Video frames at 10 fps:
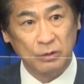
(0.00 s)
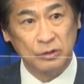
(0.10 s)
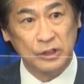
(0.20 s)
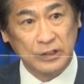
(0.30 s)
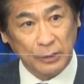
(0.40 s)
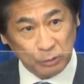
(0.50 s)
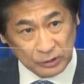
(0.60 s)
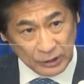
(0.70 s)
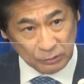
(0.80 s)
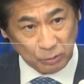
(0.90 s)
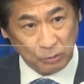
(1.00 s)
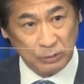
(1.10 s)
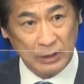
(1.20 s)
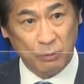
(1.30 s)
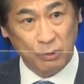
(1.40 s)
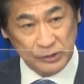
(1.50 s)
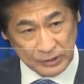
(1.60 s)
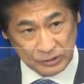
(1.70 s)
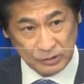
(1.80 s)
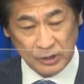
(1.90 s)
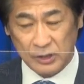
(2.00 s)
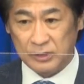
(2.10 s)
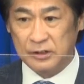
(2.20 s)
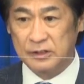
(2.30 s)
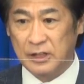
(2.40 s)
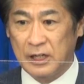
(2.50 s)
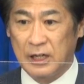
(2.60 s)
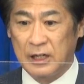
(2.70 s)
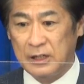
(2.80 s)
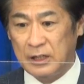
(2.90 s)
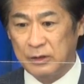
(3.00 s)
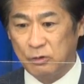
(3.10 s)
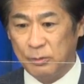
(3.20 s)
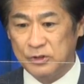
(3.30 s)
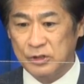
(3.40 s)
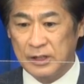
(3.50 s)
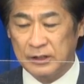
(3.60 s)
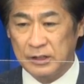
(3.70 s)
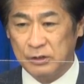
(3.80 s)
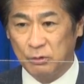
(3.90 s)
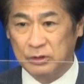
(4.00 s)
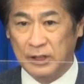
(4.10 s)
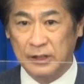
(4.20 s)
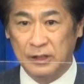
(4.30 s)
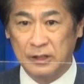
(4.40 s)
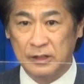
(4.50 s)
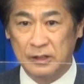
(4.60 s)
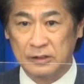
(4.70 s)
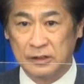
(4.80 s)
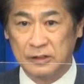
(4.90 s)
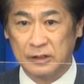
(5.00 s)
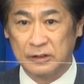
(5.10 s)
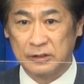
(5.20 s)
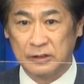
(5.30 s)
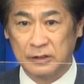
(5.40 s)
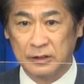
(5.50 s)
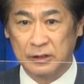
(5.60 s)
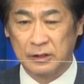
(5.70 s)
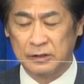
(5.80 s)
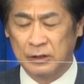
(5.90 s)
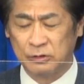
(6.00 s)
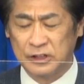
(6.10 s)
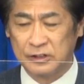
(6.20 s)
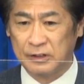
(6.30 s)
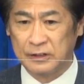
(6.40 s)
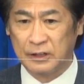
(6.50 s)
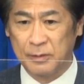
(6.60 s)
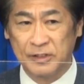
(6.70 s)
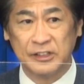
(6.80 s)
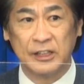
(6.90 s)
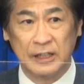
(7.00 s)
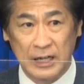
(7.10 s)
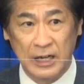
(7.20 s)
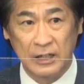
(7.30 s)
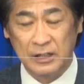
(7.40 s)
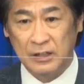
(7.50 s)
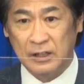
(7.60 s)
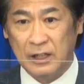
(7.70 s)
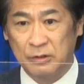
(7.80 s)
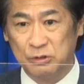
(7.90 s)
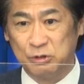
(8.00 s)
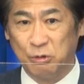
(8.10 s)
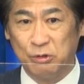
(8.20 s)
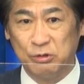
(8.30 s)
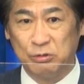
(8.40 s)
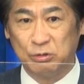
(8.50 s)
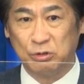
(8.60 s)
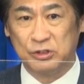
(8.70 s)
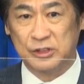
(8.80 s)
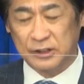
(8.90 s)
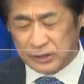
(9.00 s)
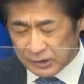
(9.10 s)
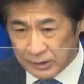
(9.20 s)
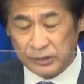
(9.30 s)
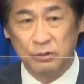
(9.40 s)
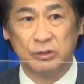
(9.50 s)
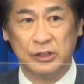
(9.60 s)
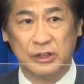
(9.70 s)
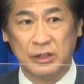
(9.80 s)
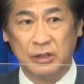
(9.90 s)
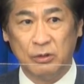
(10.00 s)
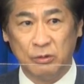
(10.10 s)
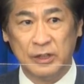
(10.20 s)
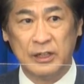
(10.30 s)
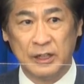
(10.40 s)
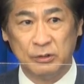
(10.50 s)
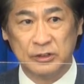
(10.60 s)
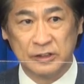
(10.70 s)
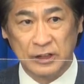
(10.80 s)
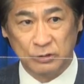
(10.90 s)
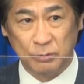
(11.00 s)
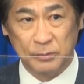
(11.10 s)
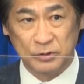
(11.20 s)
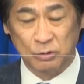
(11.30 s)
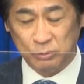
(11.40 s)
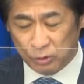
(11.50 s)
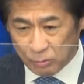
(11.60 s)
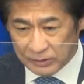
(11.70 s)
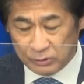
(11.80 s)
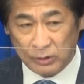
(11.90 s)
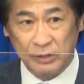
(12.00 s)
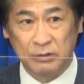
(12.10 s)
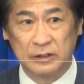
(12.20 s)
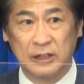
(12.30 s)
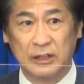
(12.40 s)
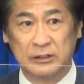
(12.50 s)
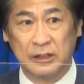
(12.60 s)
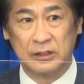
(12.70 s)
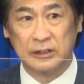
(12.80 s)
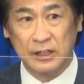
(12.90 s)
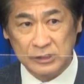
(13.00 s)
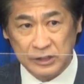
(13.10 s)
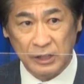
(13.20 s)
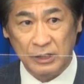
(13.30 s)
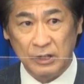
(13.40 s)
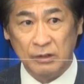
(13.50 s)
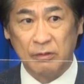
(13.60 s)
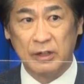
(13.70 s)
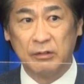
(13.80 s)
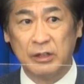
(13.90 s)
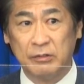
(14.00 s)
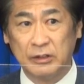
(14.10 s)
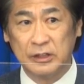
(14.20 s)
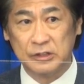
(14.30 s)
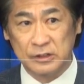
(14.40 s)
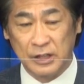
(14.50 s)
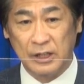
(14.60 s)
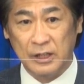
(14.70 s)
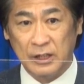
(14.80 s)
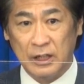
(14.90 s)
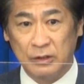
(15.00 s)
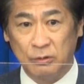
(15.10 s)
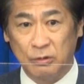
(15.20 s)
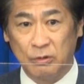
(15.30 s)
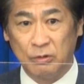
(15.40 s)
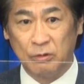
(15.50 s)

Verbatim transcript: に頼っているところが多いんです。ですからあの個別の案件にお答ええー、させ、えー、あのさせはいただけませんがあのそういうこと絶対ないようにお願いをいたしたいと思います。本当に困っておられる方々に対して我々はですねあの